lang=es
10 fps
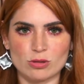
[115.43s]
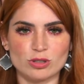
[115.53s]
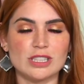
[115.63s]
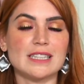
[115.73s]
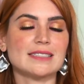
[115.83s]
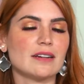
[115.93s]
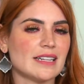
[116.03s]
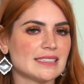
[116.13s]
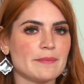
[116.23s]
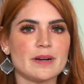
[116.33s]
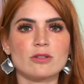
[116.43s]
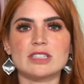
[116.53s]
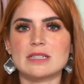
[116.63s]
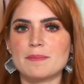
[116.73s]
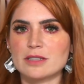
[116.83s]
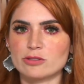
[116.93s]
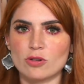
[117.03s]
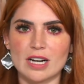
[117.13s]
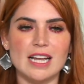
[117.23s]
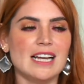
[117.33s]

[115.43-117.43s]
Si te escribías siempre con esa persona,